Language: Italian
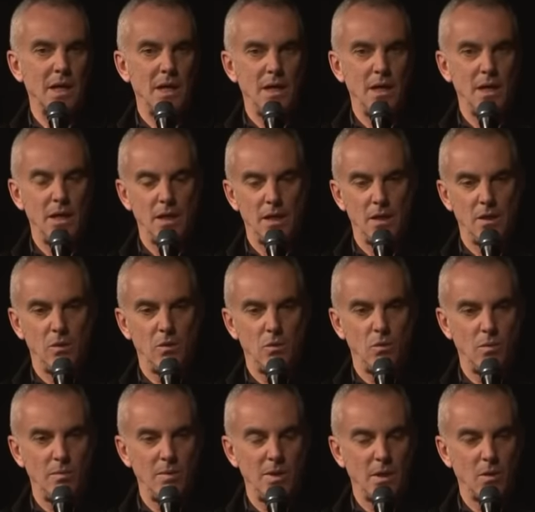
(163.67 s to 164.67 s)
e il
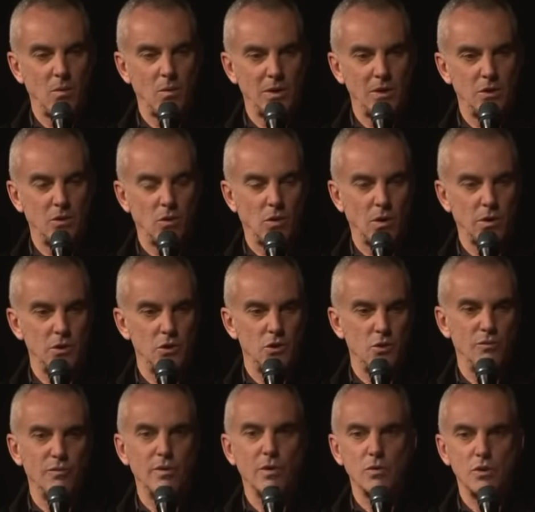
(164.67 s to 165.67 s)
2014,
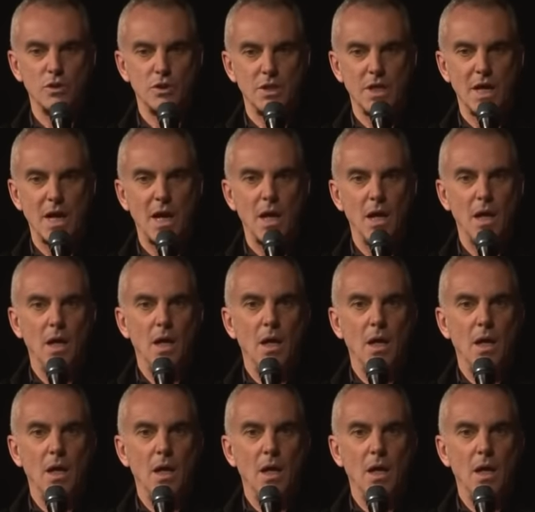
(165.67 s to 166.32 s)
ovvero sia